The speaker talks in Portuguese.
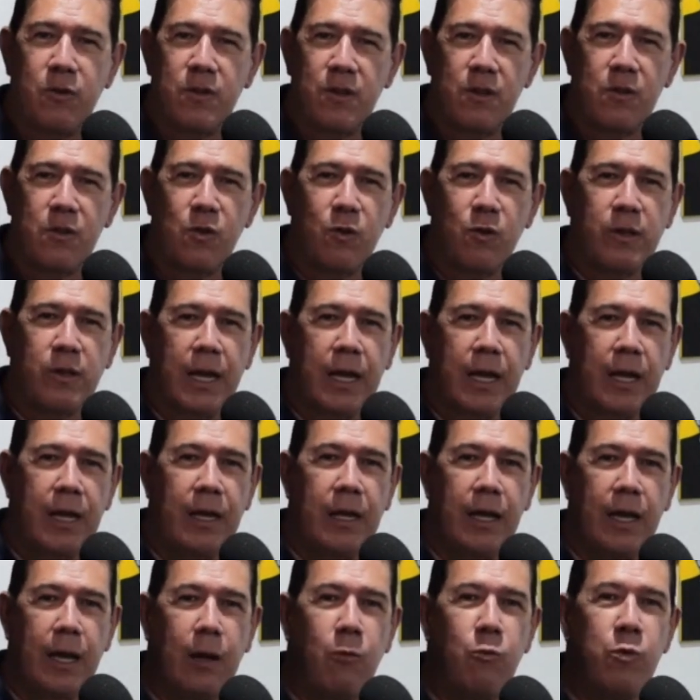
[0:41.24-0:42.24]
soltar
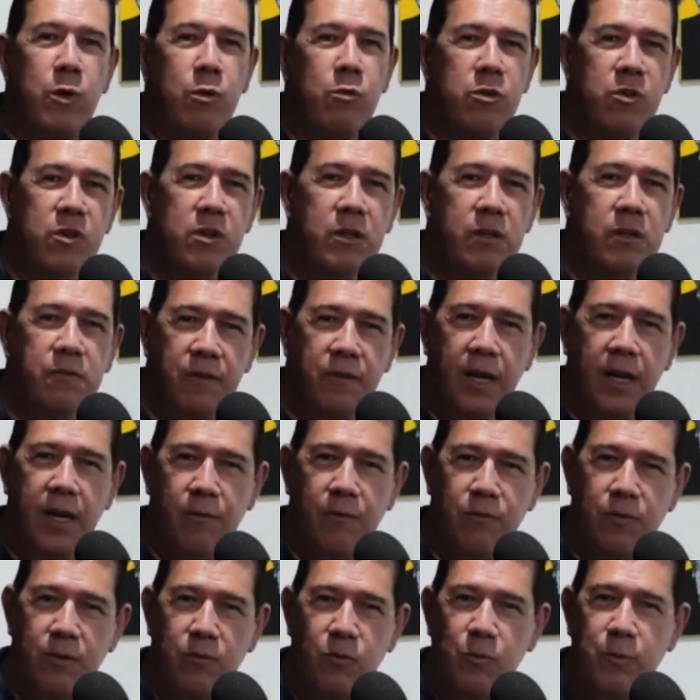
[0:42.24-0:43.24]
a Will
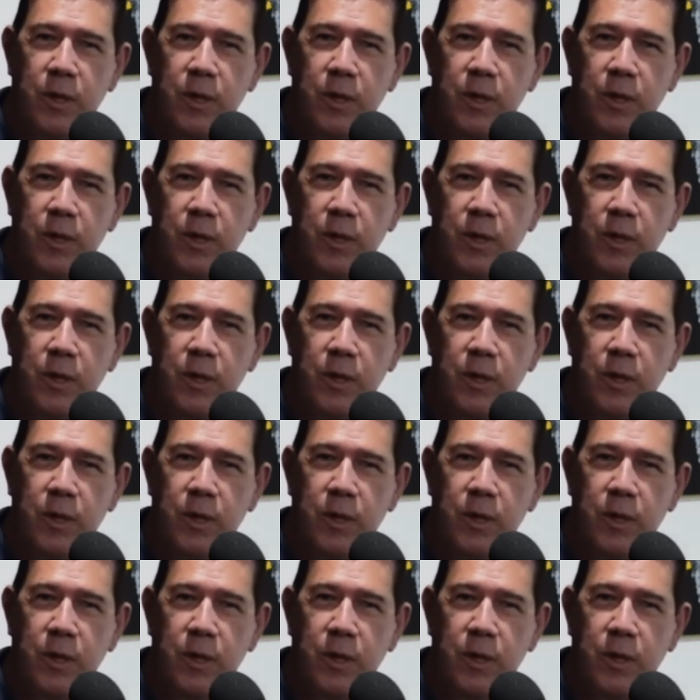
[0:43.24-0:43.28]
Survive no meio